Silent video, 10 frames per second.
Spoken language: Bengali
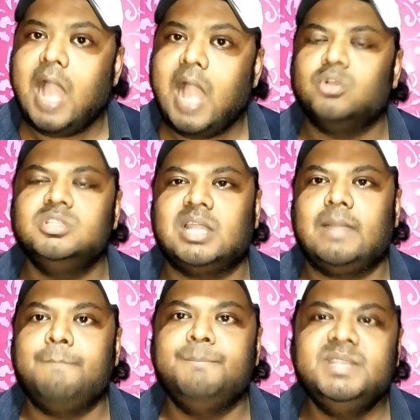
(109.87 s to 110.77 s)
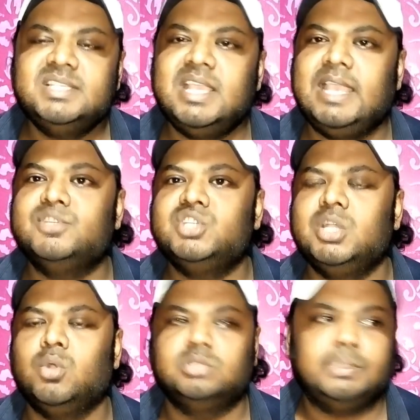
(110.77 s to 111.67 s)
এখন যারা বিসিএ
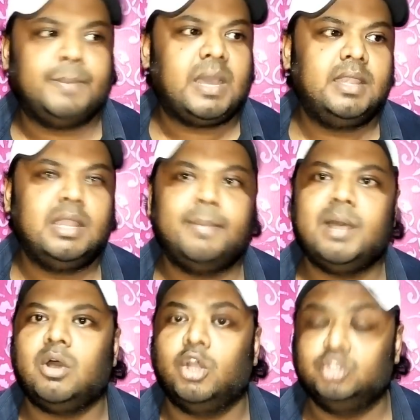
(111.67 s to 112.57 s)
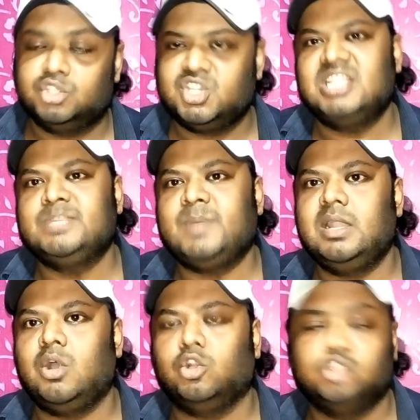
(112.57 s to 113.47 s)
এমসিএ করতে পারেন না বা হয়তো চান্স পান
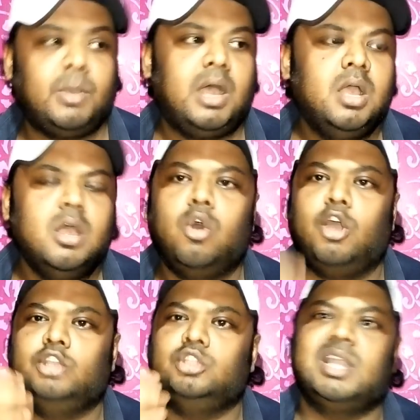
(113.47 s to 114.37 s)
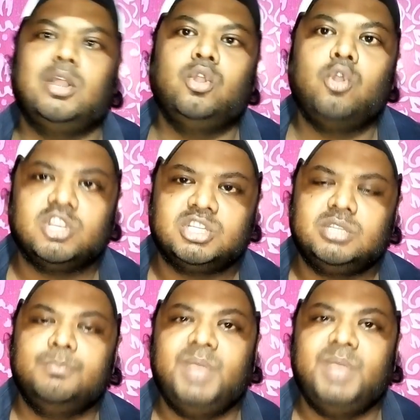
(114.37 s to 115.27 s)
না অথবা হয়তো যারা কষ্ট
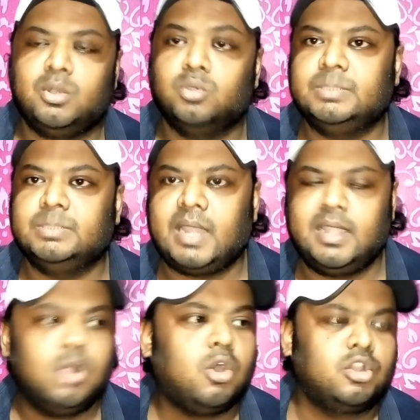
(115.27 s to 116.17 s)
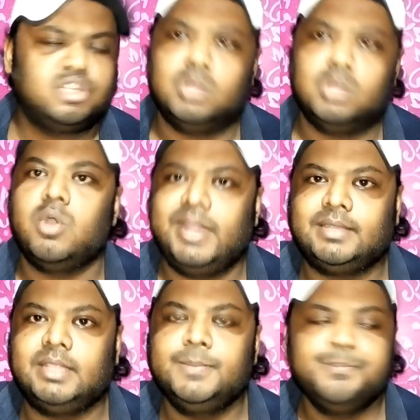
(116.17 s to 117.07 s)
বেয়ার করতে পারেন না খরচটাও
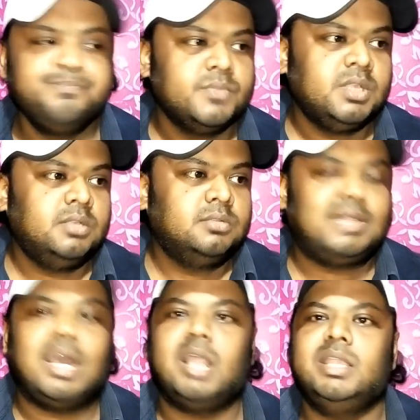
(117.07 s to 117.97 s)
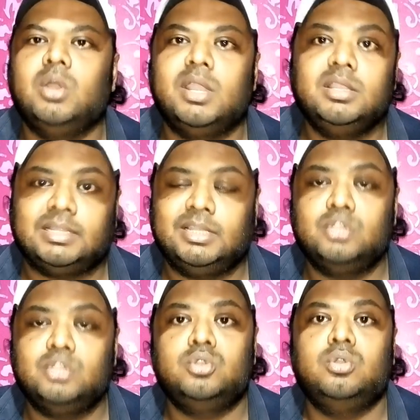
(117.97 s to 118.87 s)
অনেকটাই তারা কি করেন
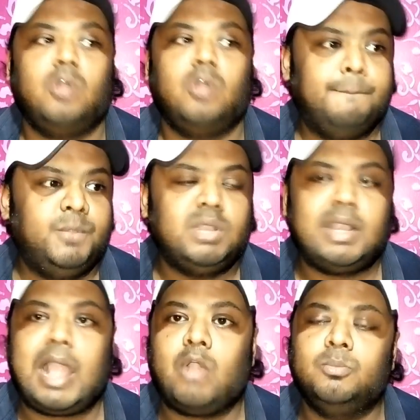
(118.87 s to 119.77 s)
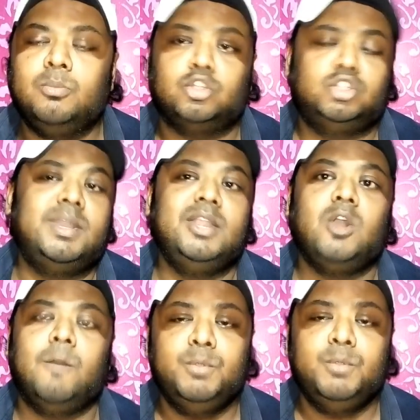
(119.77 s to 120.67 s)
তাদের জন্য কম্পিউটার এখন বর্তমানে
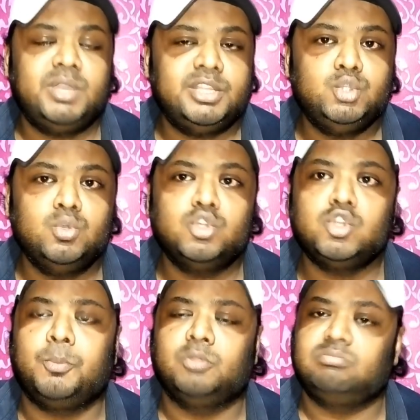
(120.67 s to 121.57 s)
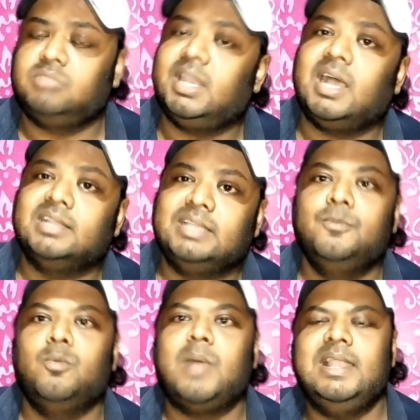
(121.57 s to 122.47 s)
কম্পিউটারের যুগ প্রত্যেকের হাতে
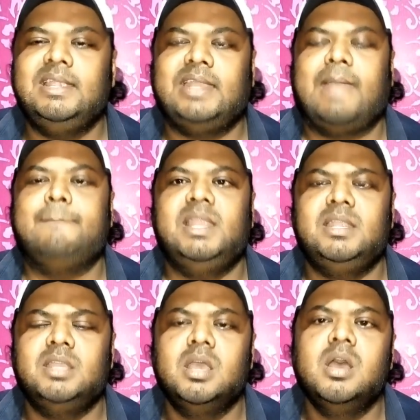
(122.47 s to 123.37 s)
মোবাইল ট্যাবলেট